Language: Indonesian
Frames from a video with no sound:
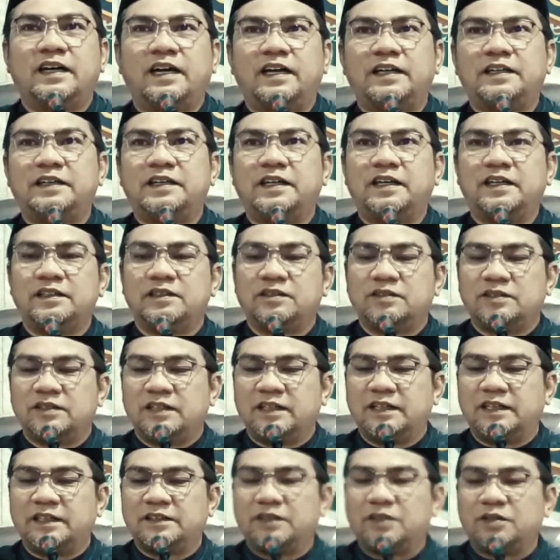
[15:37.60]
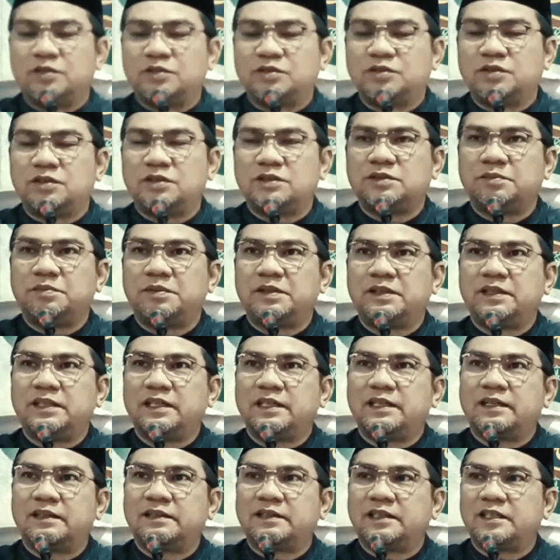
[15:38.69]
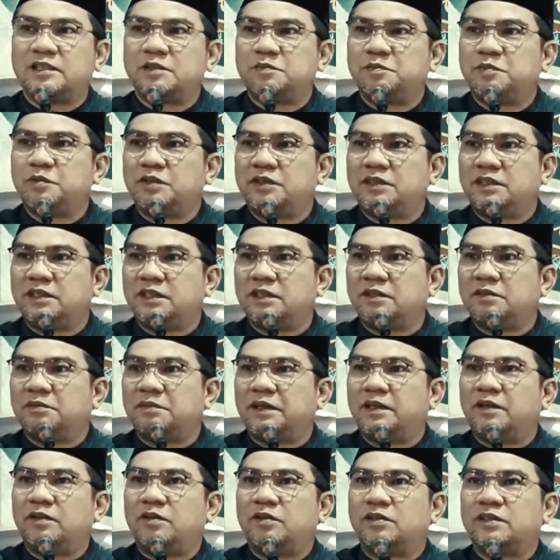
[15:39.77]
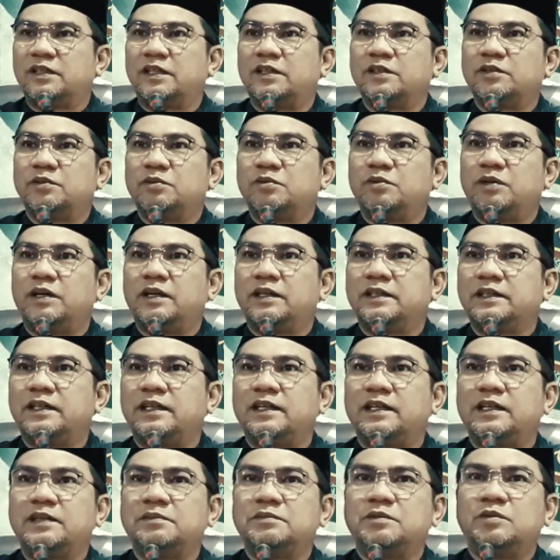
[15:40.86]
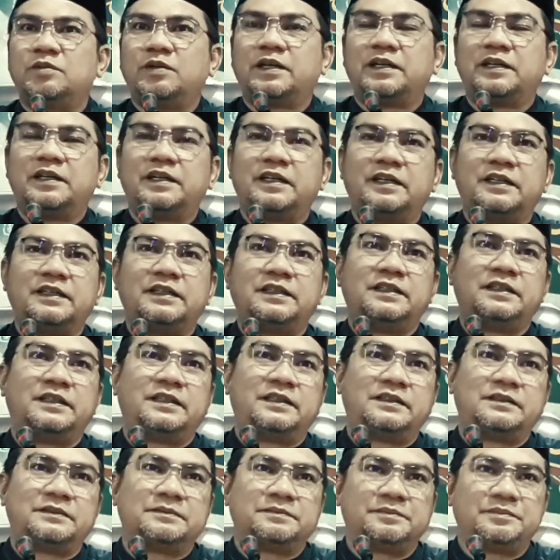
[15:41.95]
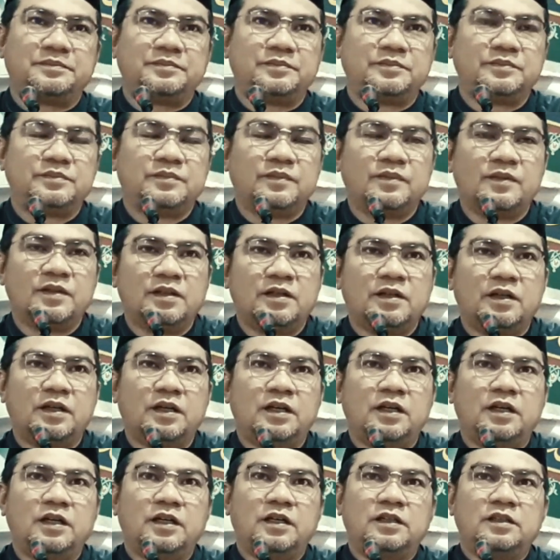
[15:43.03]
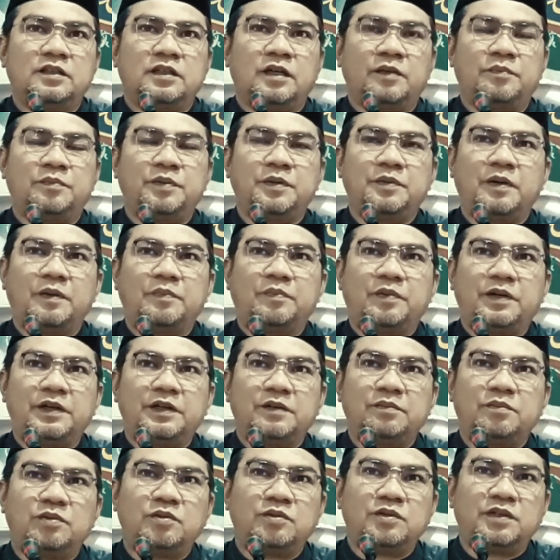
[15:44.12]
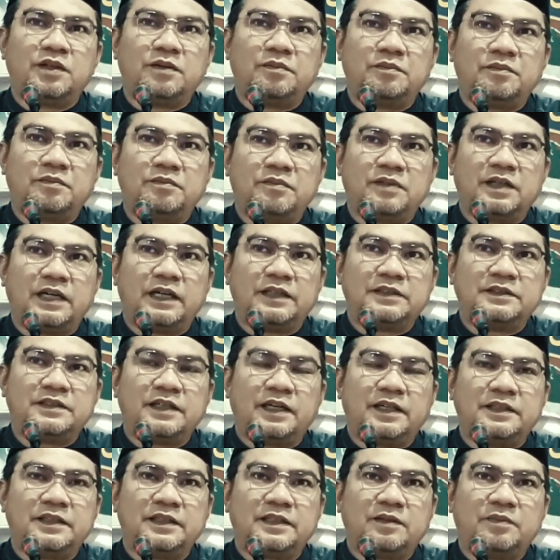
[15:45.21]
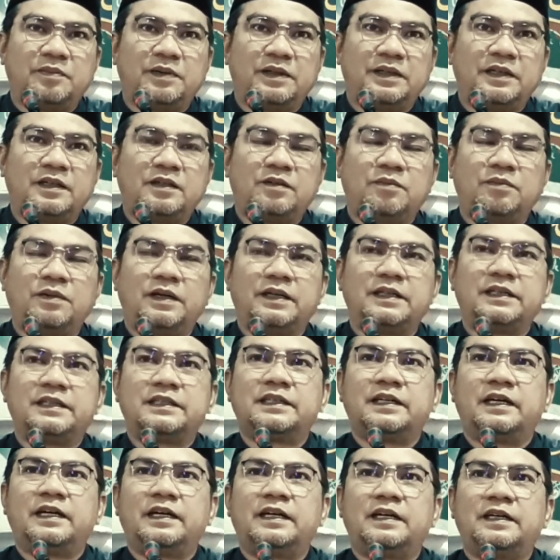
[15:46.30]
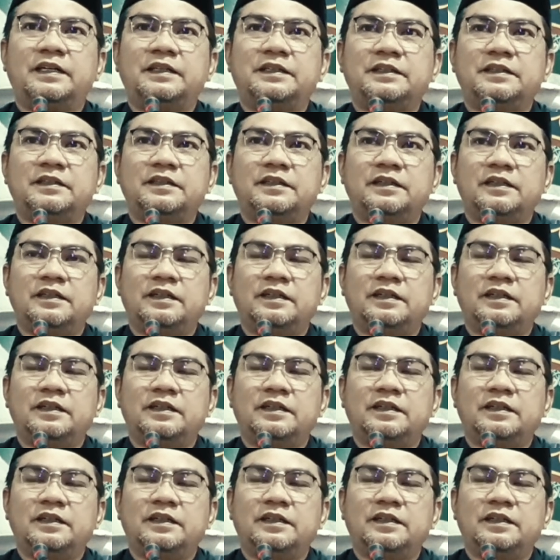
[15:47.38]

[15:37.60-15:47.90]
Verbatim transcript: Anak itu kan kata Rasulullah seperti kertas putih, Pak. Orang tuanya lah yang mewarnai dia. Tapi bapak ibu udah mengajak dia kepada kebaikan,